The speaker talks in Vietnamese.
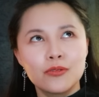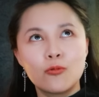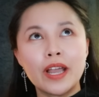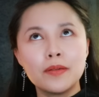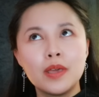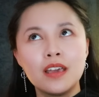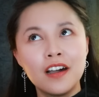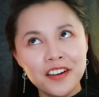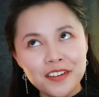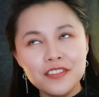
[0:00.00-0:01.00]
quay bị
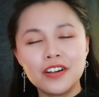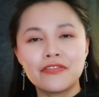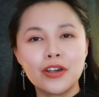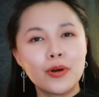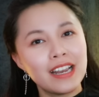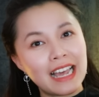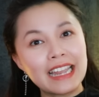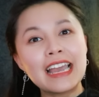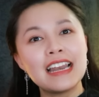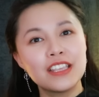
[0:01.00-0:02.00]
hư và phải quay
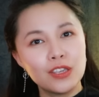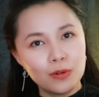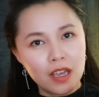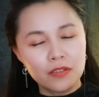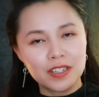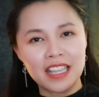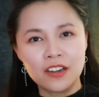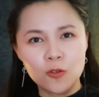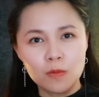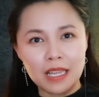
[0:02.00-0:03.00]
lại khá là nhiều lần và
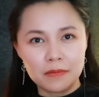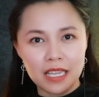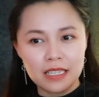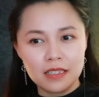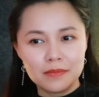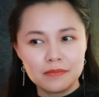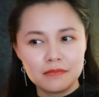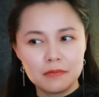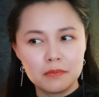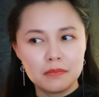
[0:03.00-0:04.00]
thanh cũng cảm thấy
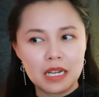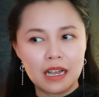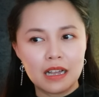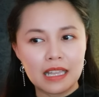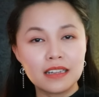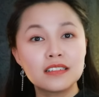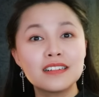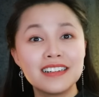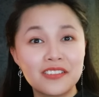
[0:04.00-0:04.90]
à, cắn rứt